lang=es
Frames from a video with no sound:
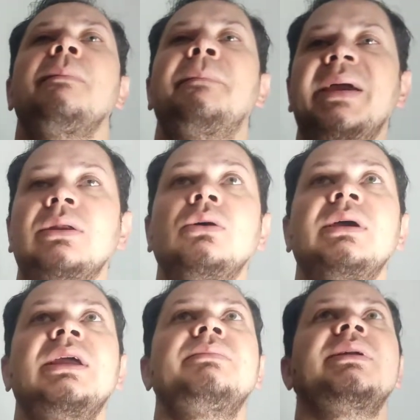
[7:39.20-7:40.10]
pero
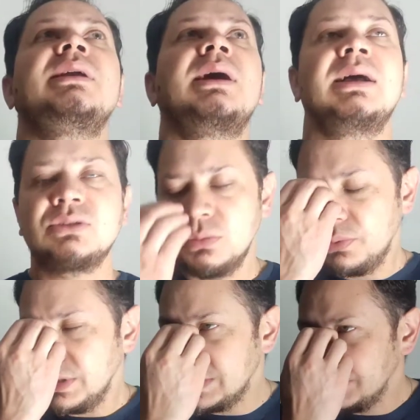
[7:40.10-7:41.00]
en mi caso
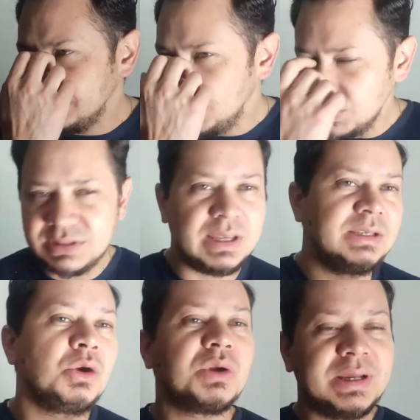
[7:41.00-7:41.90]
pues no sé
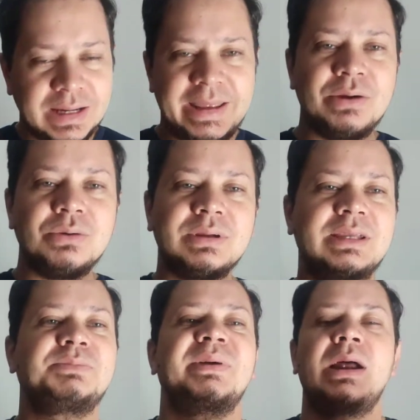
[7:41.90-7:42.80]
yo creo que
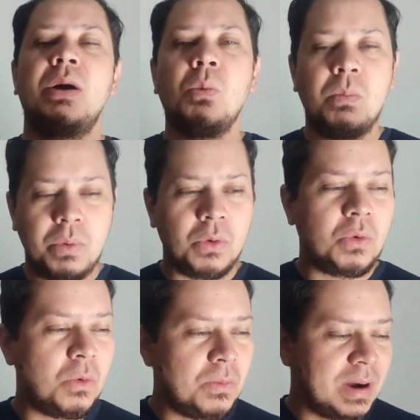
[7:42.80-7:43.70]
esperaba un
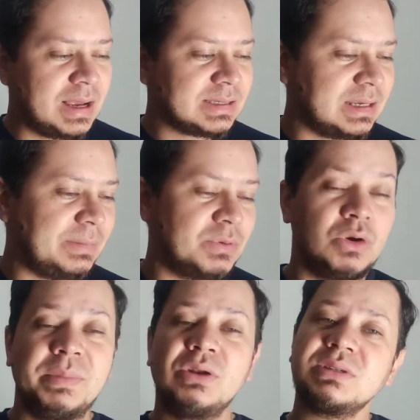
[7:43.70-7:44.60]
poco más ah, por
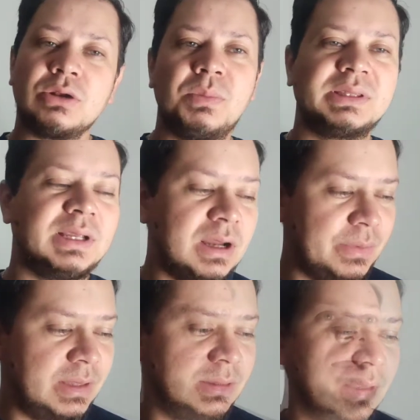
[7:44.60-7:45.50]
lo menos
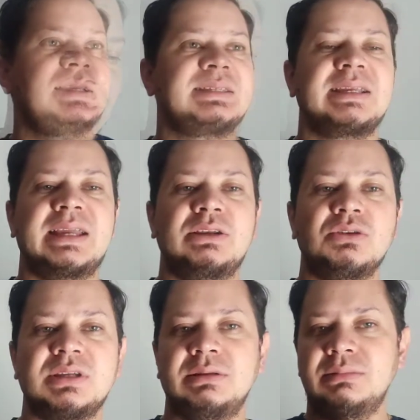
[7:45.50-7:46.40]
aromáticamente así que
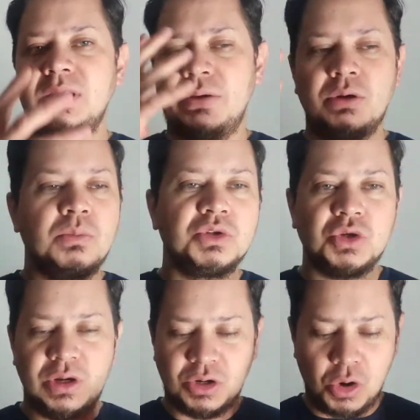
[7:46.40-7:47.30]
no sé la veo
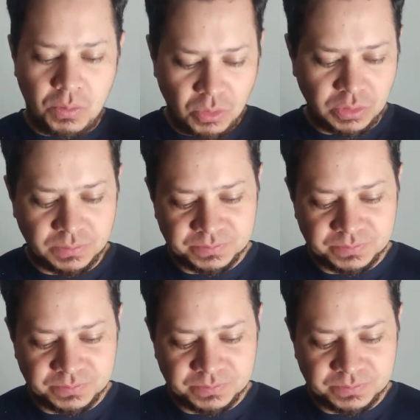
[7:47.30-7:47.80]
mucho del común